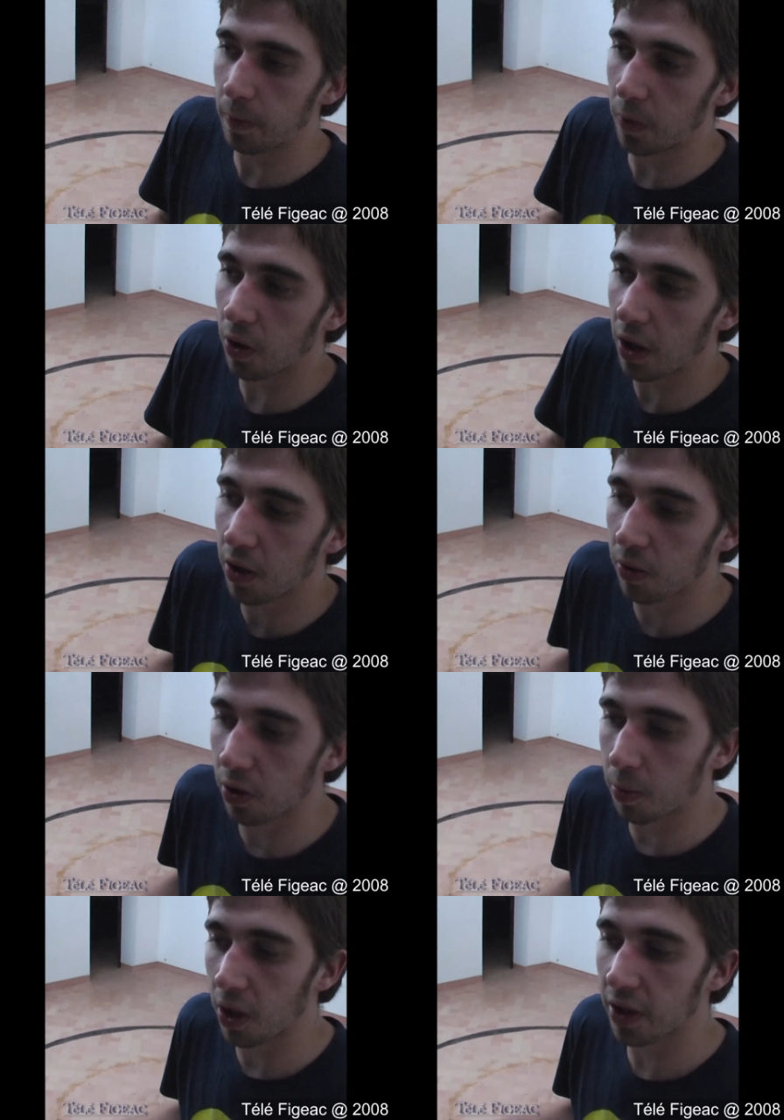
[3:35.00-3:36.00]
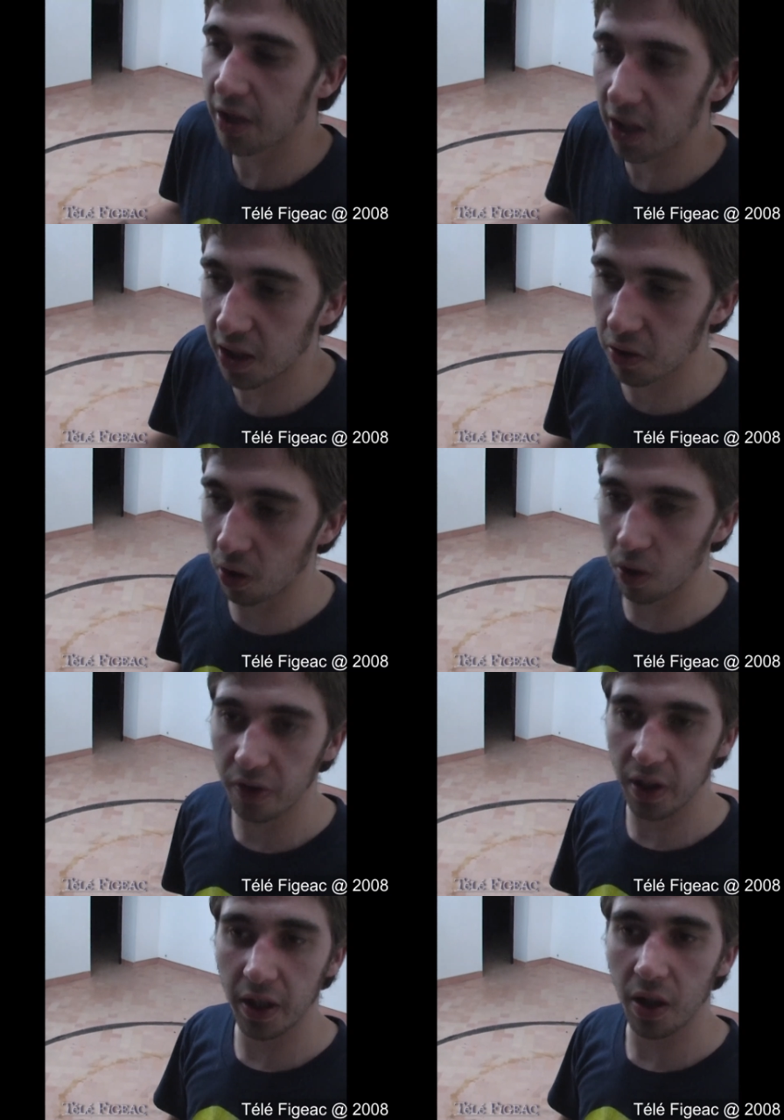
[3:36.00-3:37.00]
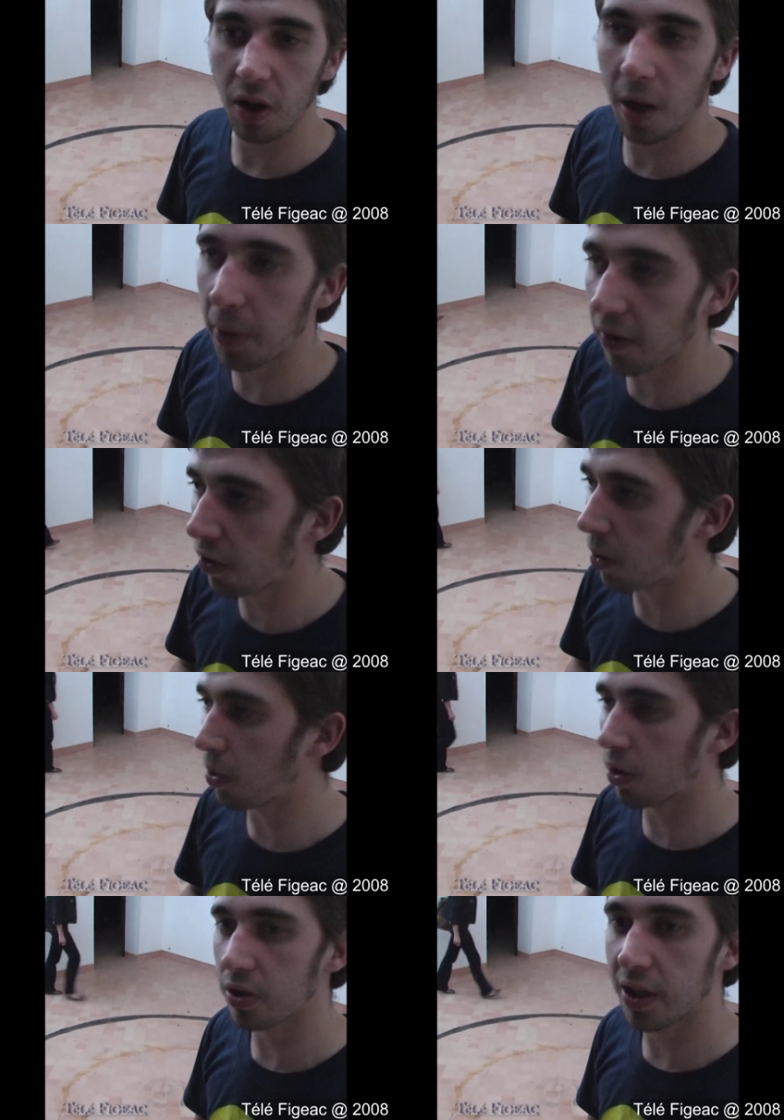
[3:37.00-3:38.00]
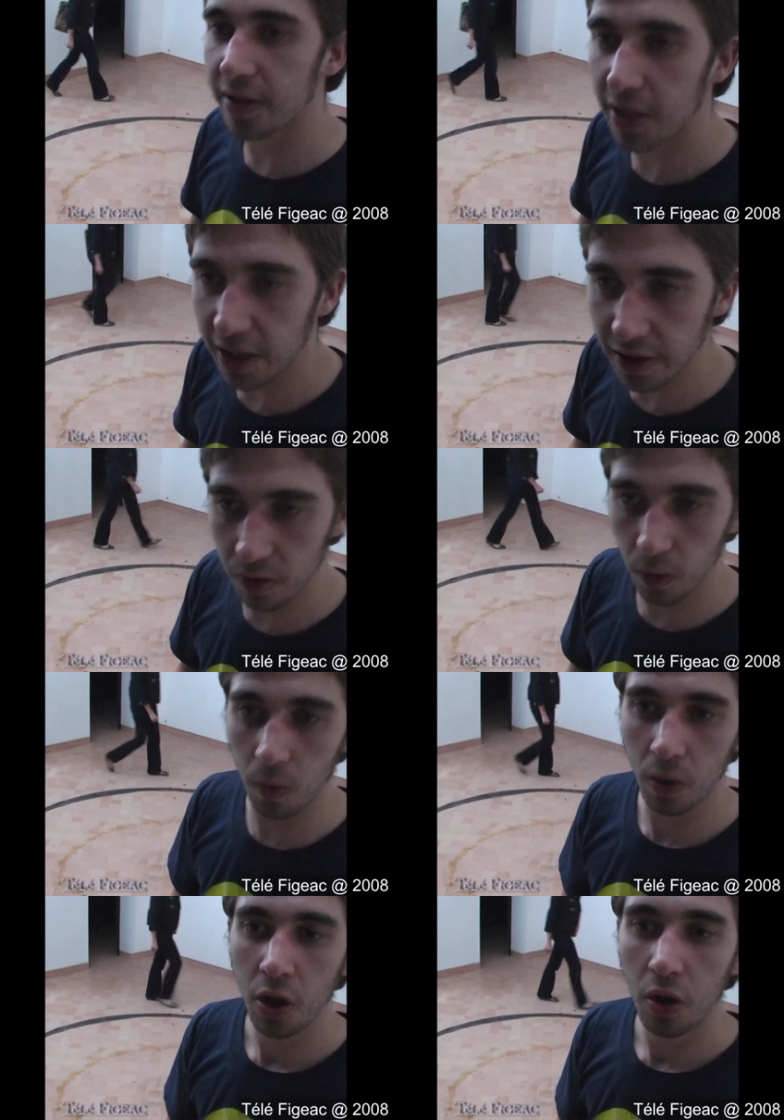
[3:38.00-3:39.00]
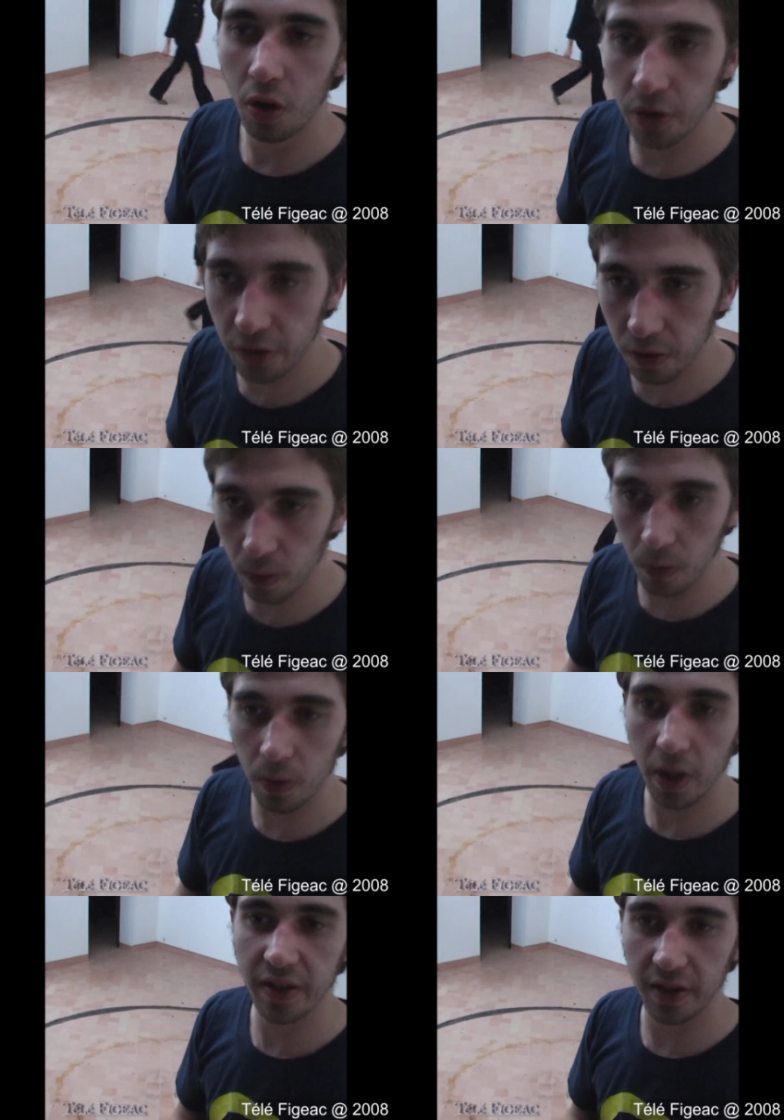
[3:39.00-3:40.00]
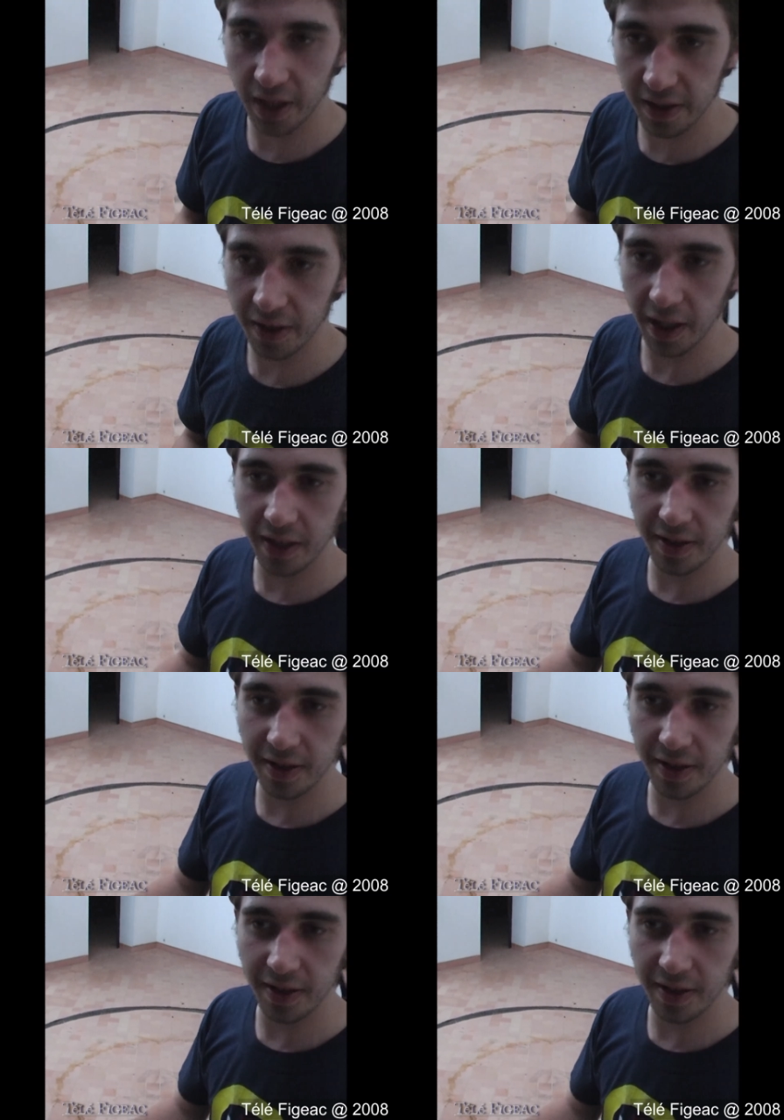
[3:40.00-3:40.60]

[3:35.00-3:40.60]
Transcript: dans l'art contemporain très récurrent, c'est-à-dire la performance, l'installation, le son, etc. etc.